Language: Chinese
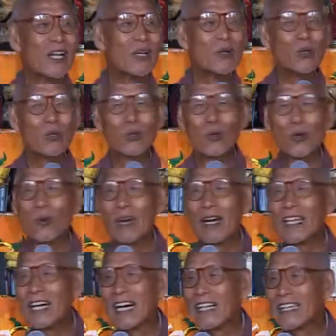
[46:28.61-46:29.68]
六祖
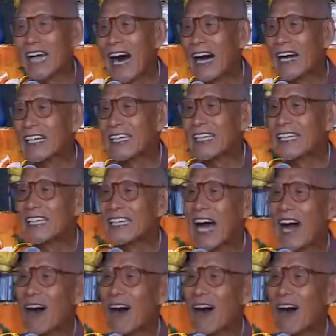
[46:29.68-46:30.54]
慧能大师的